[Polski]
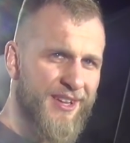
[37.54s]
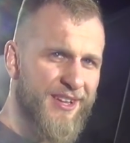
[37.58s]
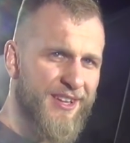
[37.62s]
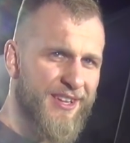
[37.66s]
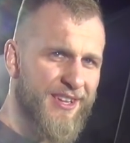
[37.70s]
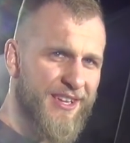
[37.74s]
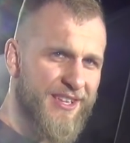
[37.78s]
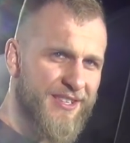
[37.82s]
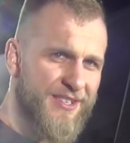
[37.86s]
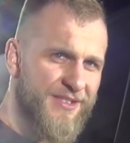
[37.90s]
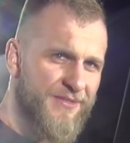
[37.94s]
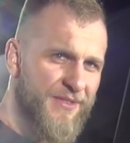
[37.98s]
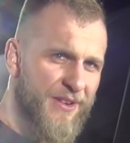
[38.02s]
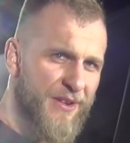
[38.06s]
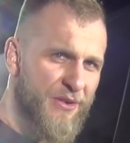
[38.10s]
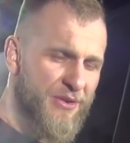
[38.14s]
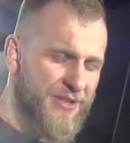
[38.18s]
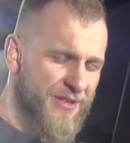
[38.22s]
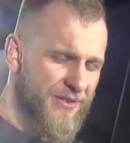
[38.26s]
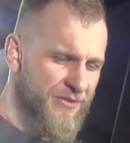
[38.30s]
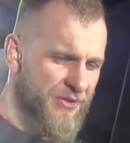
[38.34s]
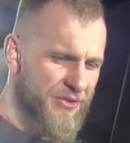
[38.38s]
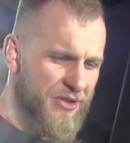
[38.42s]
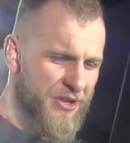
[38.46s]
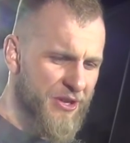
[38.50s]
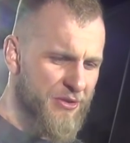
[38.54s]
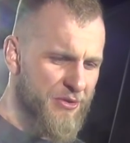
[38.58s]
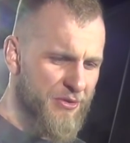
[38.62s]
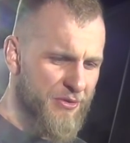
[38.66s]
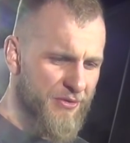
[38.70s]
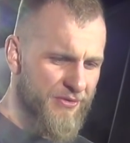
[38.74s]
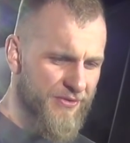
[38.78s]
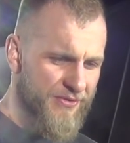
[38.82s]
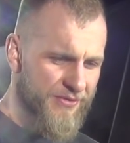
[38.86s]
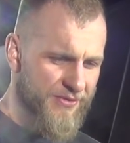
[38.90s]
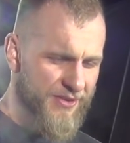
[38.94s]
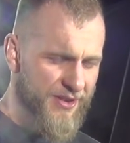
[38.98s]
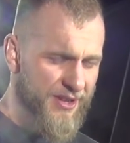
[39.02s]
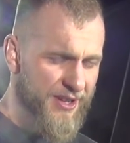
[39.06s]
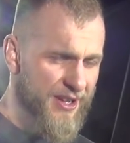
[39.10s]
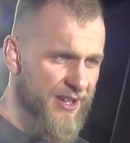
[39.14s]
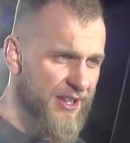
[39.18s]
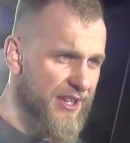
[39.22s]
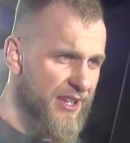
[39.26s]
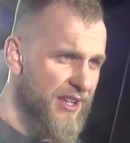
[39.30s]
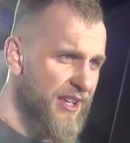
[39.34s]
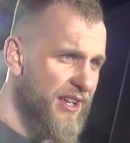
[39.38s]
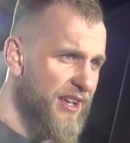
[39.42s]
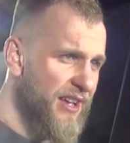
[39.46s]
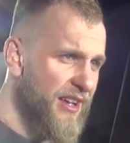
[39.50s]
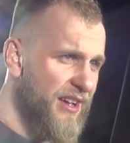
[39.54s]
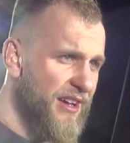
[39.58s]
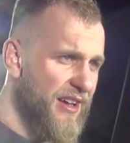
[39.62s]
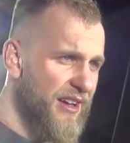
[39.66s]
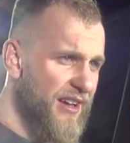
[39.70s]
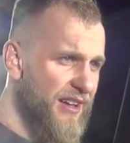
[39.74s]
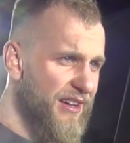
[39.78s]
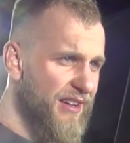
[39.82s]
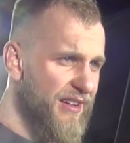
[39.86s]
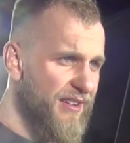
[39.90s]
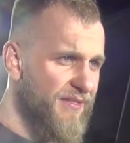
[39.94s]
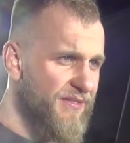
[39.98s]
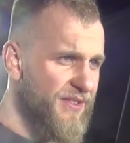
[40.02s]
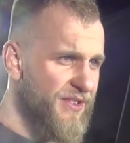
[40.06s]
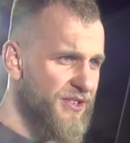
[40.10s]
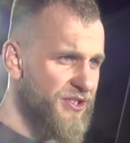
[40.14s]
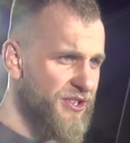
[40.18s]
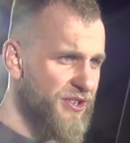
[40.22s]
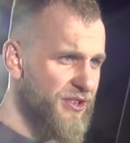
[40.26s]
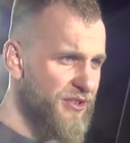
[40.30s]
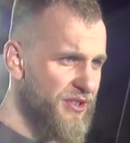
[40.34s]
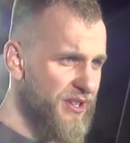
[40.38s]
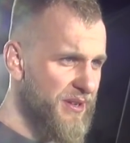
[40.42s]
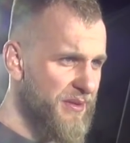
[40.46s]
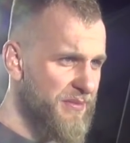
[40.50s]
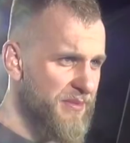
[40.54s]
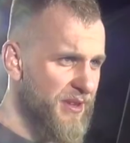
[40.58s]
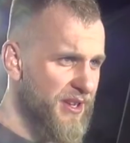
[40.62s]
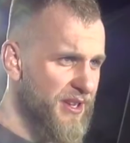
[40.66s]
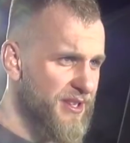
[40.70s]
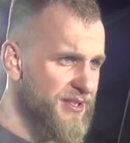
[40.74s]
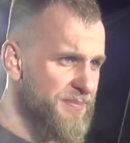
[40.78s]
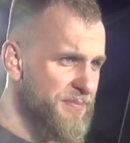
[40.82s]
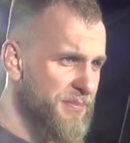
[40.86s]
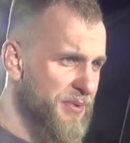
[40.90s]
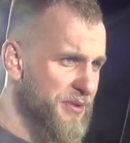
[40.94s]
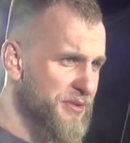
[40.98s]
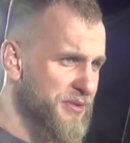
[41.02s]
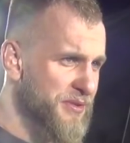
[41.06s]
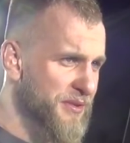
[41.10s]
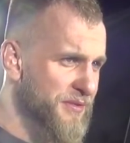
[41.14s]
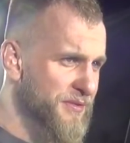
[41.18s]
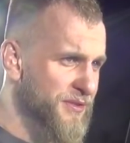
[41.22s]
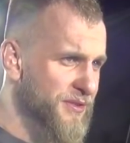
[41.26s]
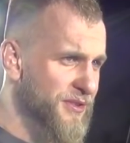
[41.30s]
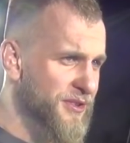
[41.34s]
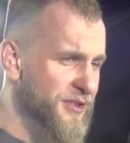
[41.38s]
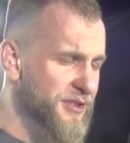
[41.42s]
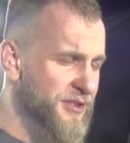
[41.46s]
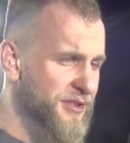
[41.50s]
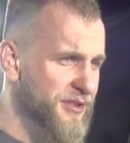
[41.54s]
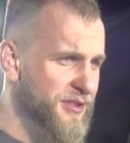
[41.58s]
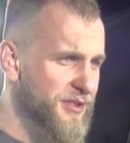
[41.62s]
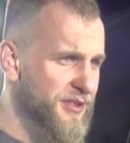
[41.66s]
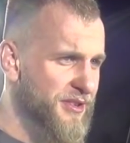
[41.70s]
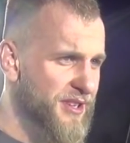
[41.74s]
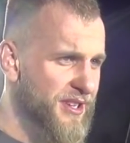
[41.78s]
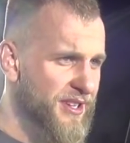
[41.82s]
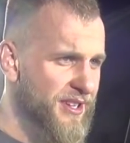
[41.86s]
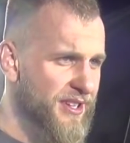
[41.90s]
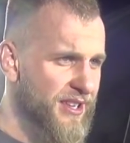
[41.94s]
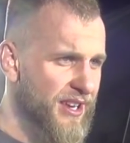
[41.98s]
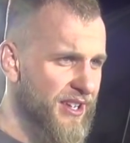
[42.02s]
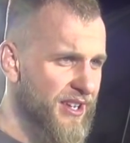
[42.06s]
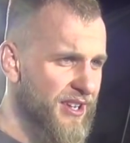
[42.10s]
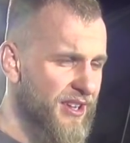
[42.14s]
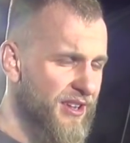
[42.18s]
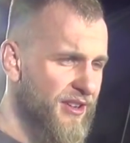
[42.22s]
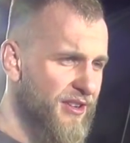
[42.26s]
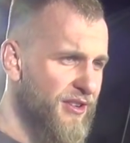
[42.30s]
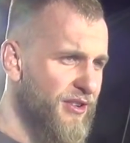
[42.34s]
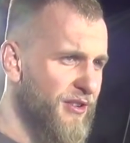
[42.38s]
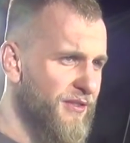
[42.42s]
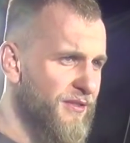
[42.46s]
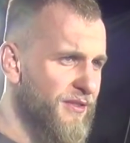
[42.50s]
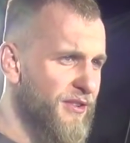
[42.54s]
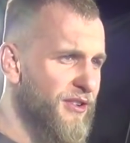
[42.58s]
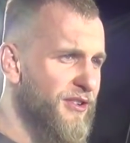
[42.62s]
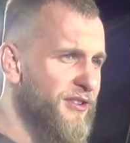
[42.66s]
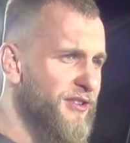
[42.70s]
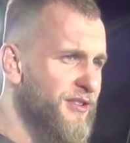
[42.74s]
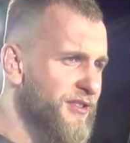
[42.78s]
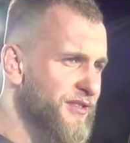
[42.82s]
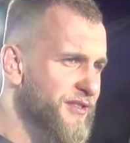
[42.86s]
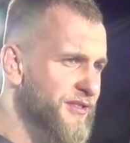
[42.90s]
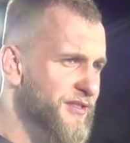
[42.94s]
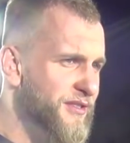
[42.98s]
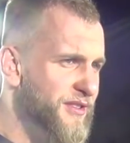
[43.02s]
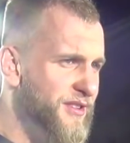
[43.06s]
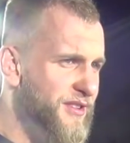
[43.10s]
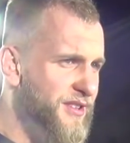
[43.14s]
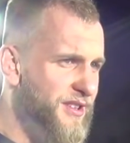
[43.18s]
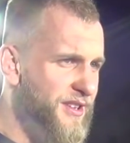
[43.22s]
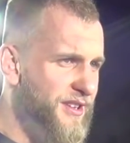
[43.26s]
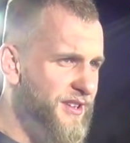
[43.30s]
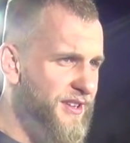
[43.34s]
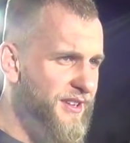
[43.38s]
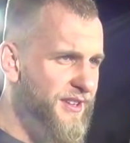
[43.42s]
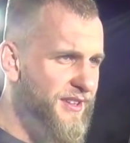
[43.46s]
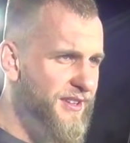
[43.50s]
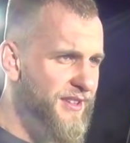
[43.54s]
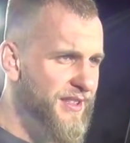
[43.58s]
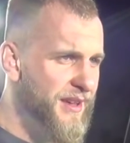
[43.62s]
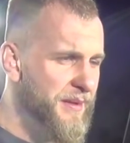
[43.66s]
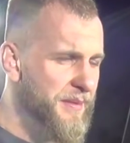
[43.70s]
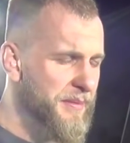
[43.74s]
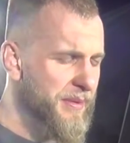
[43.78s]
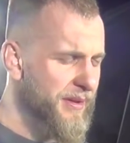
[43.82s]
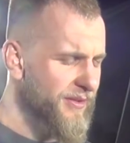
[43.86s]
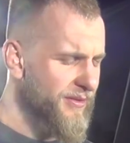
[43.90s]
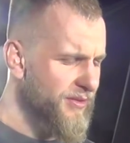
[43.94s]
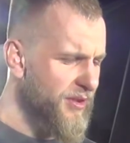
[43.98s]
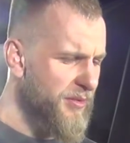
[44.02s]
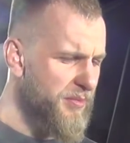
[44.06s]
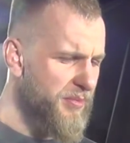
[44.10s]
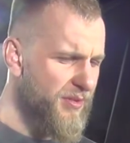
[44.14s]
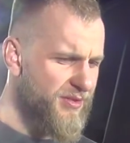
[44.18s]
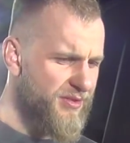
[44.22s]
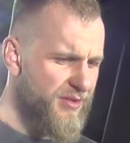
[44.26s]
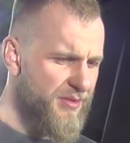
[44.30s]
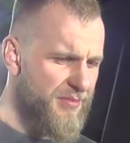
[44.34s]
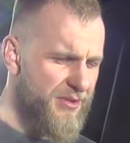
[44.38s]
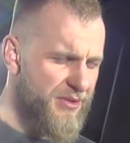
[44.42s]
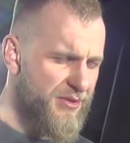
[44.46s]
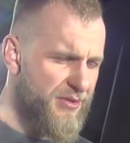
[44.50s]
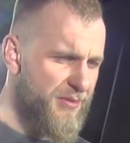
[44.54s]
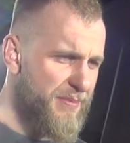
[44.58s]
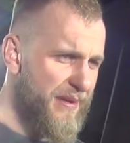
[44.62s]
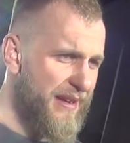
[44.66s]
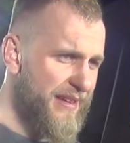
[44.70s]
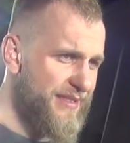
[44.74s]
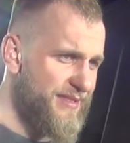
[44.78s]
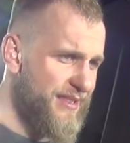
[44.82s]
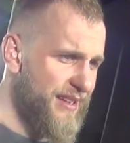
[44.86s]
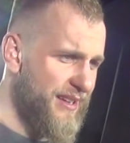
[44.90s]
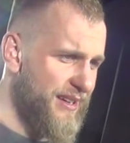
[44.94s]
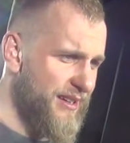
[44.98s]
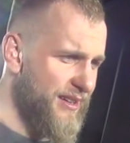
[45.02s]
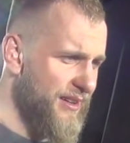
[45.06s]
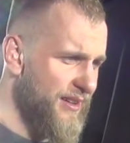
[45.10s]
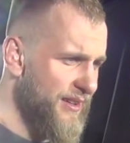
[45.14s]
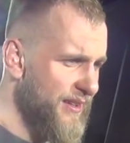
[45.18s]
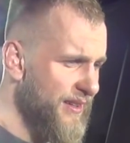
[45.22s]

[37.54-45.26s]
Jest wielu zawodników e, wyżej ode mnie sportowo i rankingowo i na pewno po zdobyciu pasa